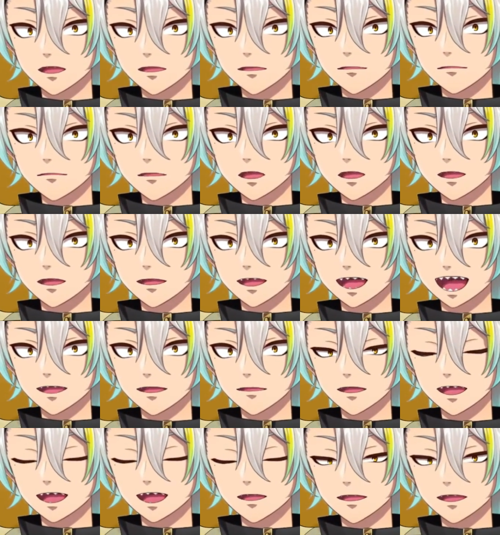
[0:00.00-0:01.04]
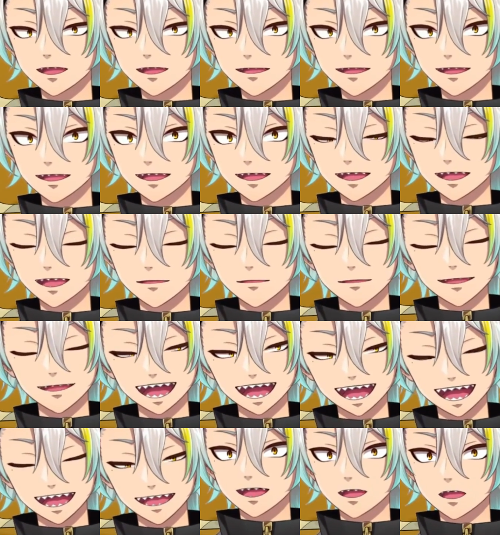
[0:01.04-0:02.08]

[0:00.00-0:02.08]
程度のクラスであまり舐めかす戦いありません。